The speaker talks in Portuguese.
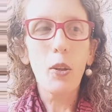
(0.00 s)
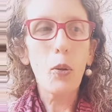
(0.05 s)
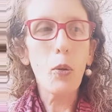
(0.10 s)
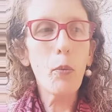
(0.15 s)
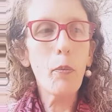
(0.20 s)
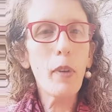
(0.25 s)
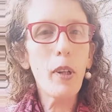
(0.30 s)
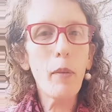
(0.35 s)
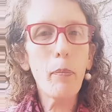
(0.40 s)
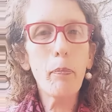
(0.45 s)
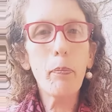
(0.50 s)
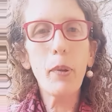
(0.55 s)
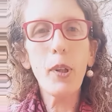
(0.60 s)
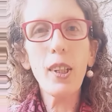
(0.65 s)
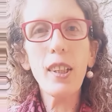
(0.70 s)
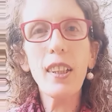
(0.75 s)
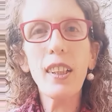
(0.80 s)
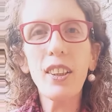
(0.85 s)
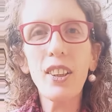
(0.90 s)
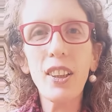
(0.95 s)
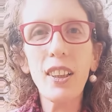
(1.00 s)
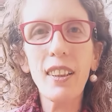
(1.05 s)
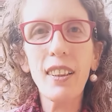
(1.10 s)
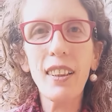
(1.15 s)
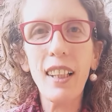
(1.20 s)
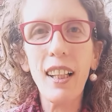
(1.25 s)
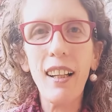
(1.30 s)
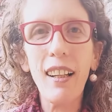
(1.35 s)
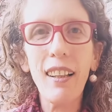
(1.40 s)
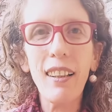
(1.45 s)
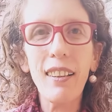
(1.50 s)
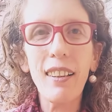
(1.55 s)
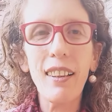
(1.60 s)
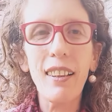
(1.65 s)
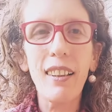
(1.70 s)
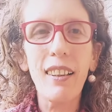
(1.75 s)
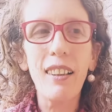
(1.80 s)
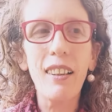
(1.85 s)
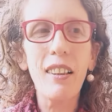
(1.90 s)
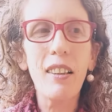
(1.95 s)
uma porta de
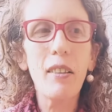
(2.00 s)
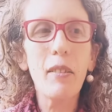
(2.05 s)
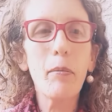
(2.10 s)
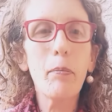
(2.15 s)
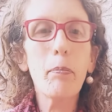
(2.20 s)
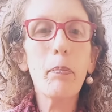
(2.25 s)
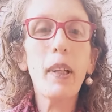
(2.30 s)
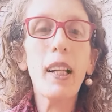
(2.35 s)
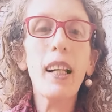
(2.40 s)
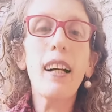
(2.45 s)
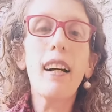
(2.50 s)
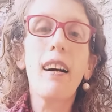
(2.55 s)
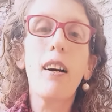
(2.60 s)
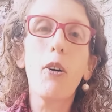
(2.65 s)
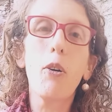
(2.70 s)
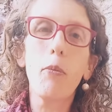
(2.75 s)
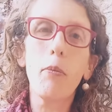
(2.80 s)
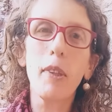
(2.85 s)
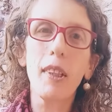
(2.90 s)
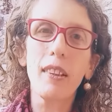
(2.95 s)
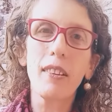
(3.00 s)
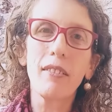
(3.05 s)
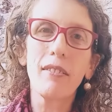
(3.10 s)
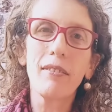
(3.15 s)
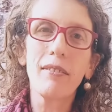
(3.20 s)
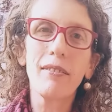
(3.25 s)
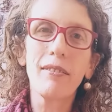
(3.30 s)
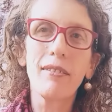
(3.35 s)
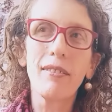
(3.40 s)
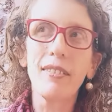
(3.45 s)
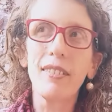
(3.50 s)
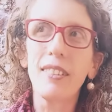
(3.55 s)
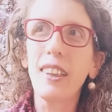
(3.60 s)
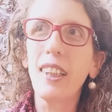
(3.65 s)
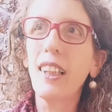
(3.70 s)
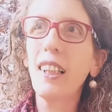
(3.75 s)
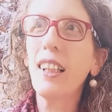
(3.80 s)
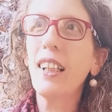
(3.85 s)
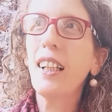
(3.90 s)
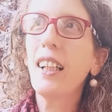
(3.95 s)
entrada para a alma
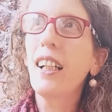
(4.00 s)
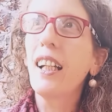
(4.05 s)
né?